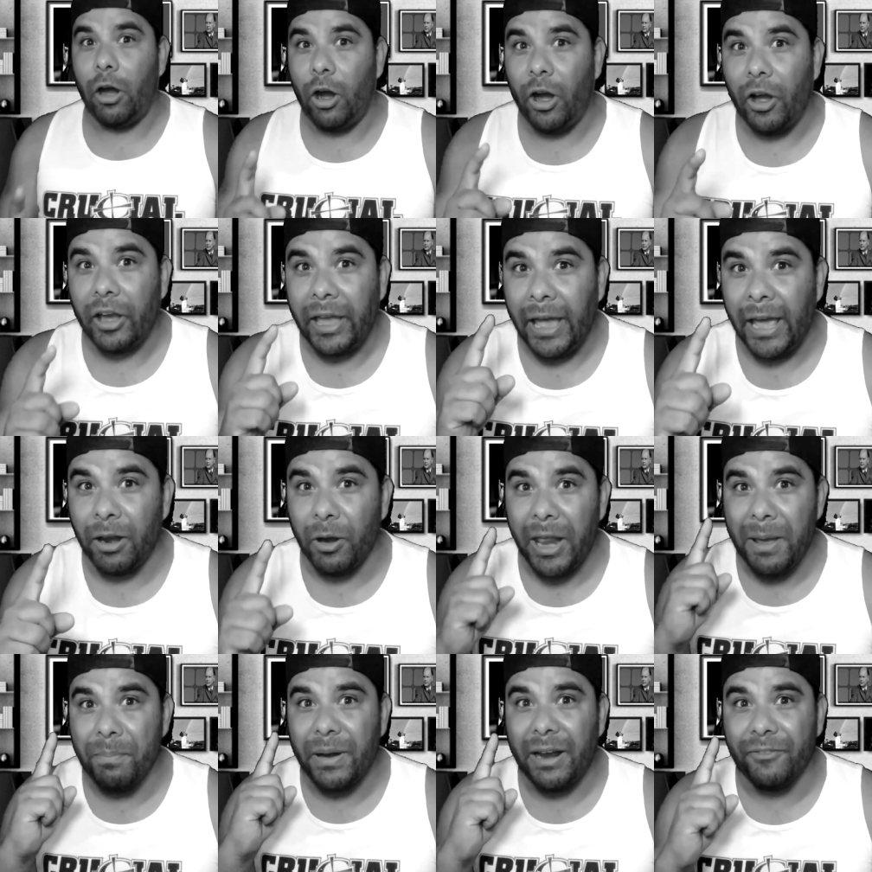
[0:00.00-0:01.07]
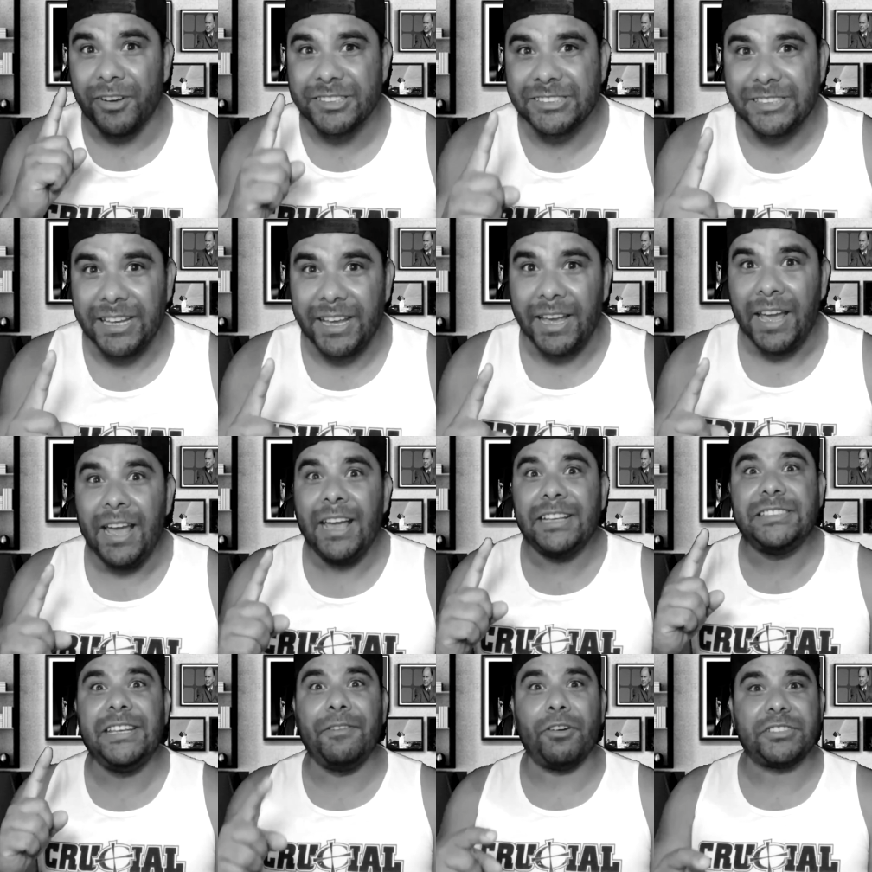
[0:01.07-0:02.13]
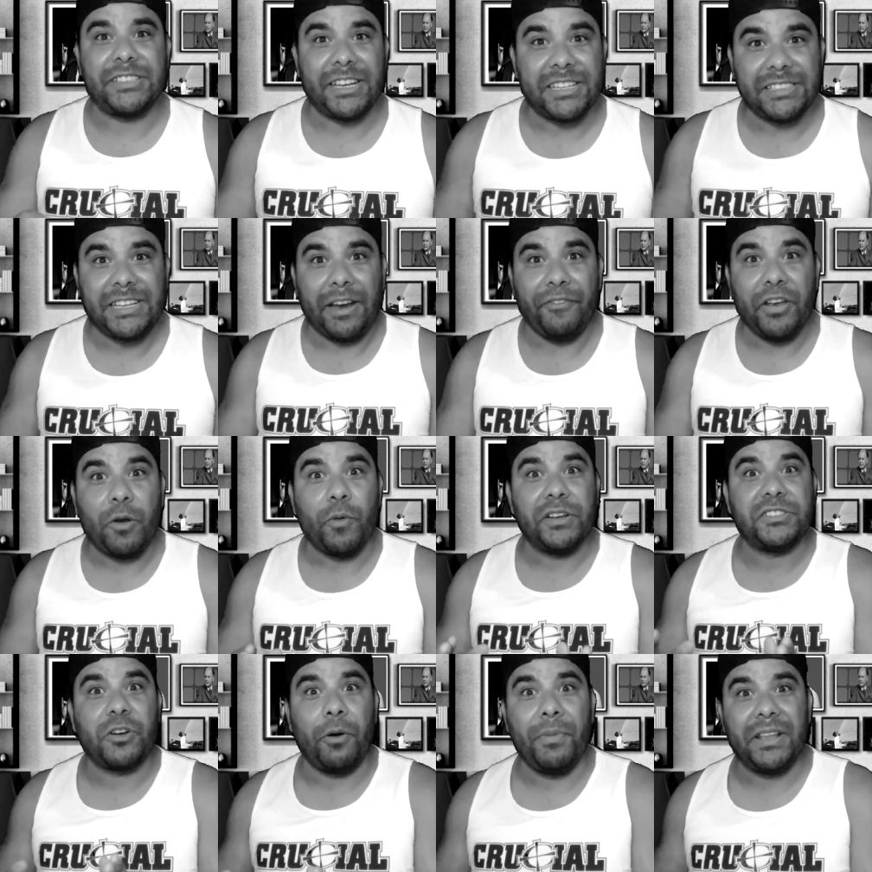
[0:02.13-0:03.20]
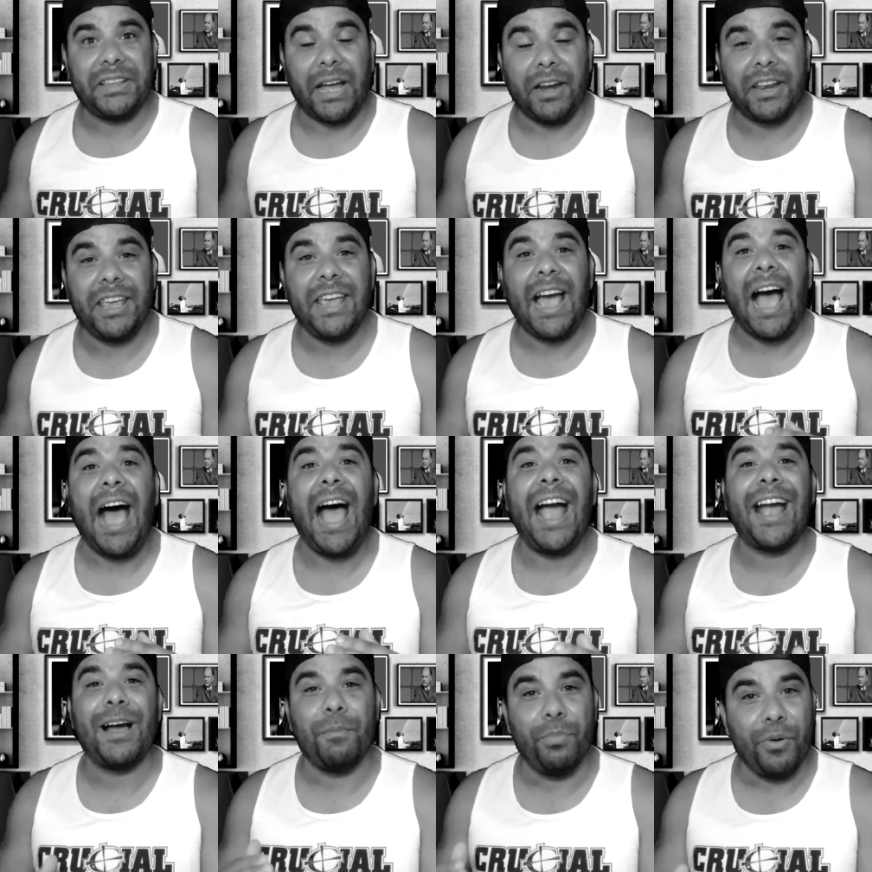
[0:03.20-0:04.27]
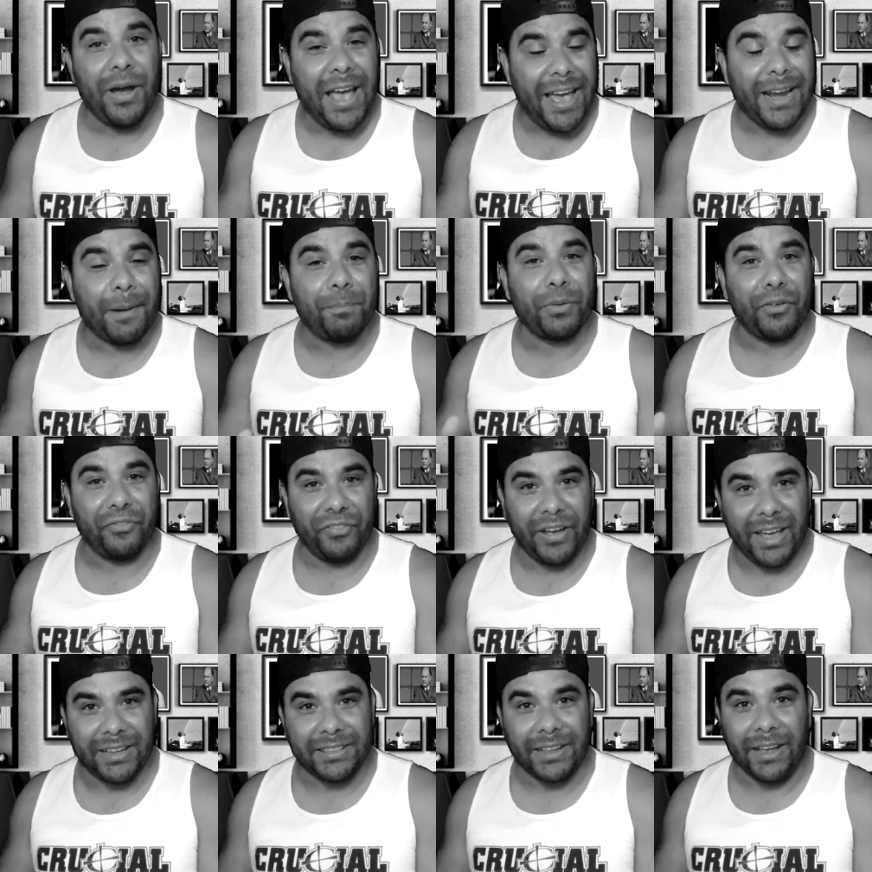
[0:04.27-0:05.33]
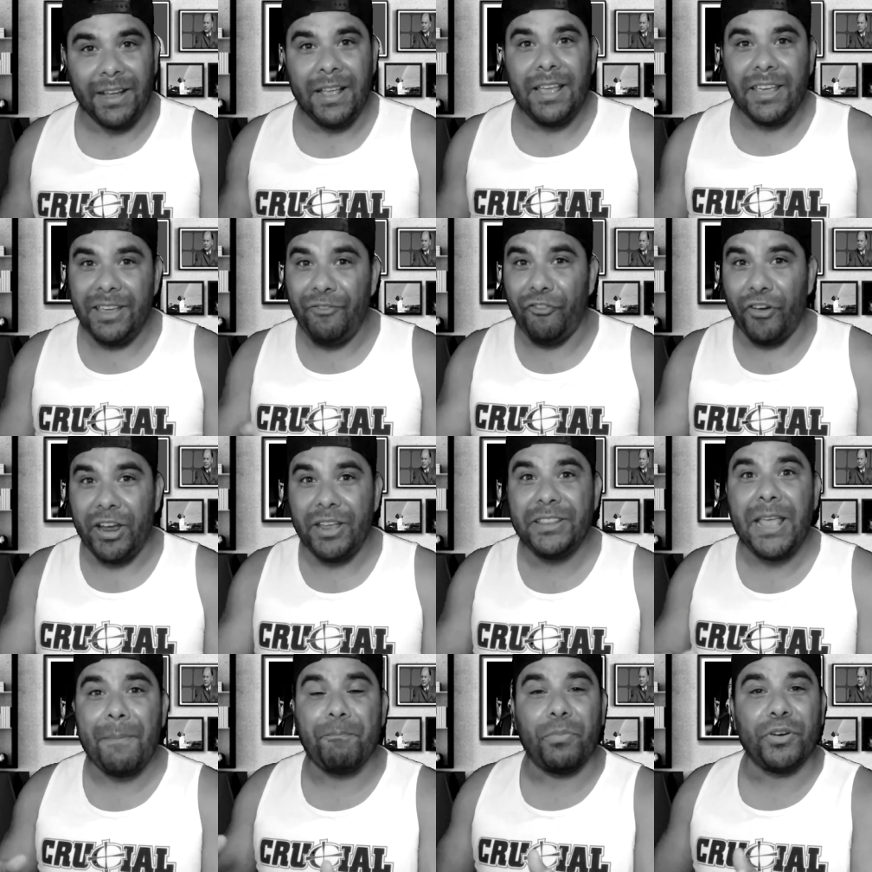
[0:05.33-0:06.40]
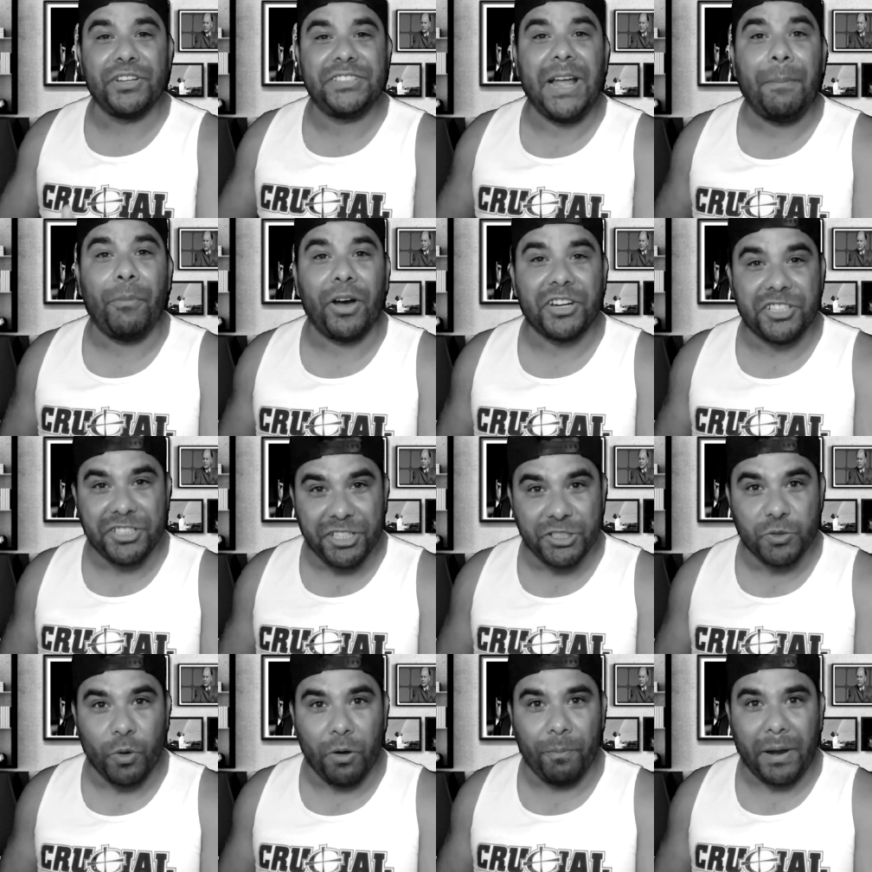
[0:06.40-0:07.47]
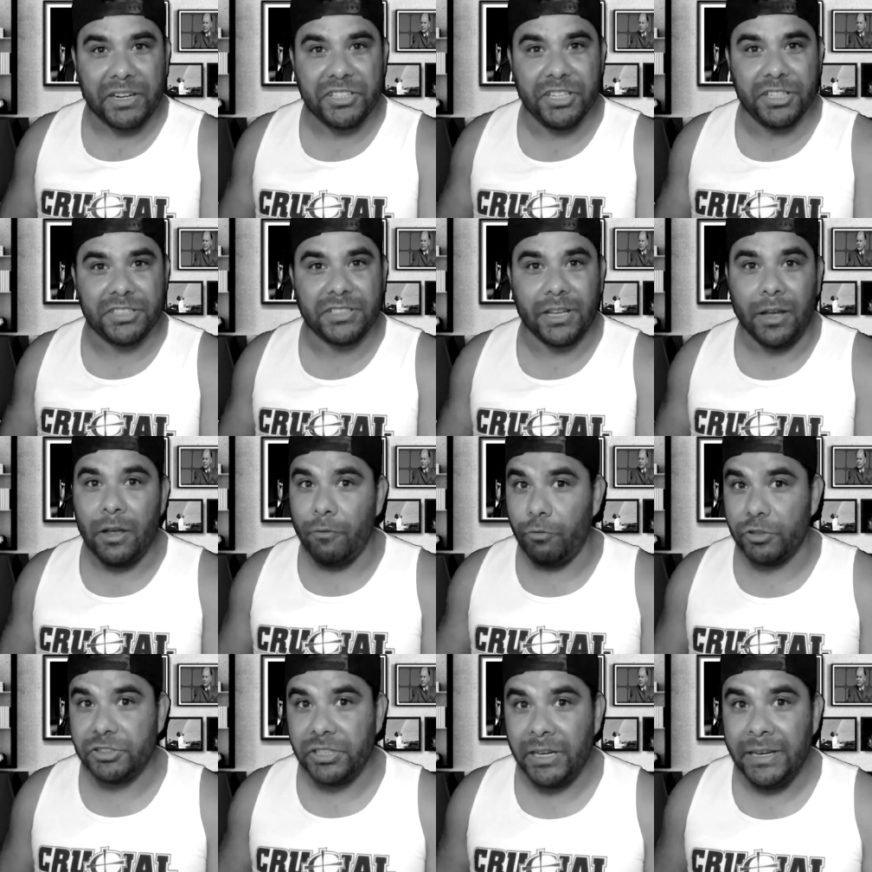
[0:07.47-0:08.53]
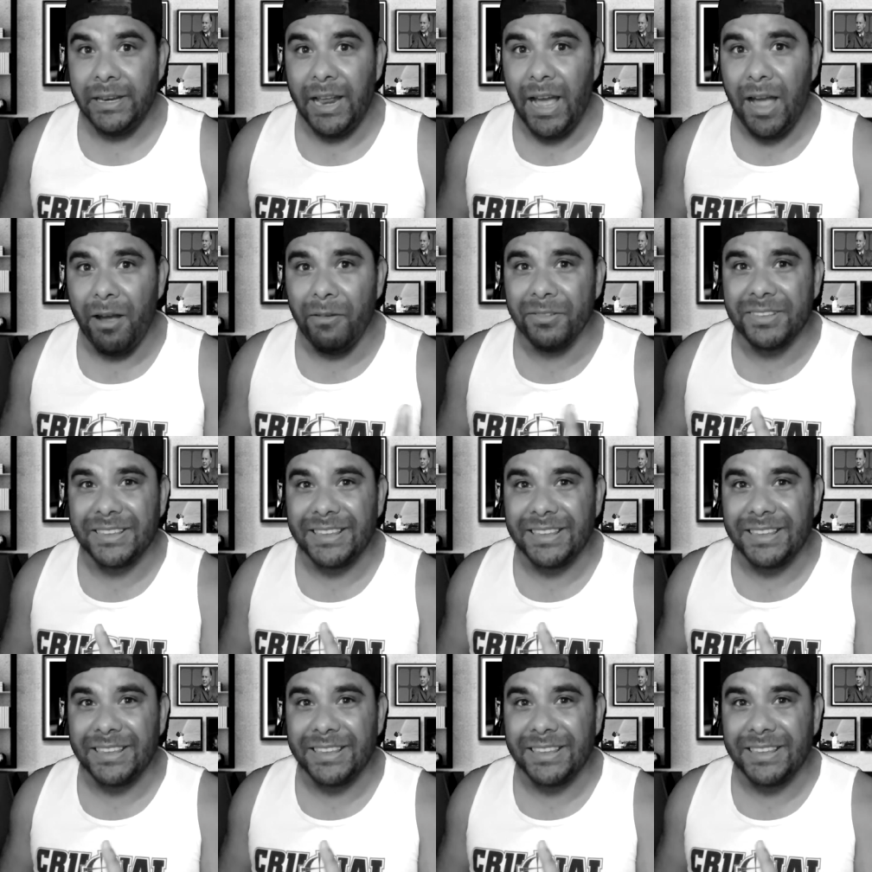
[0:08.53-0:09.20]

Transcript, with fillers: Ó, quero lembrar você, se você quiser vir com esse comentário que Ágabo era profeta e foi depois da morte de João Batista, você não